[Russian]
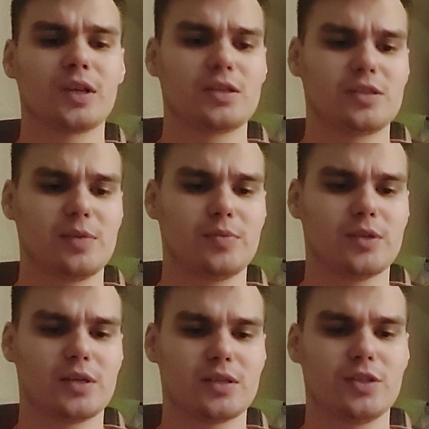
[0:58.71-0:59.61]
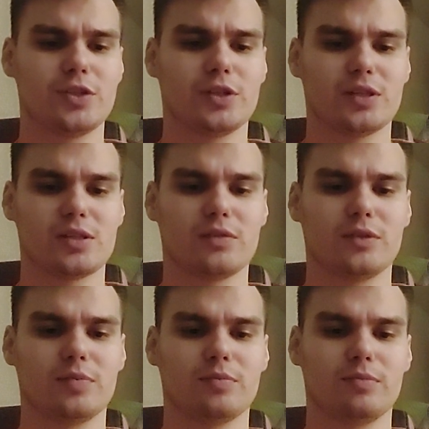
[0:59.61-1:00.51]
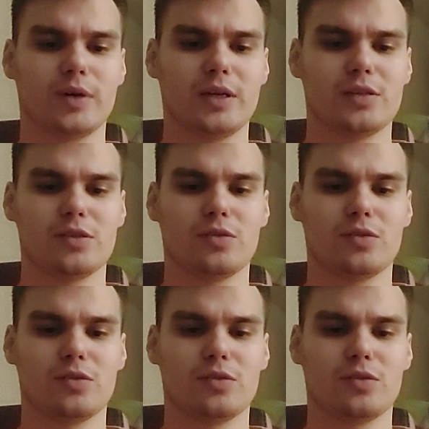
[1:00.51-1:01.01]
степени различных основных болезней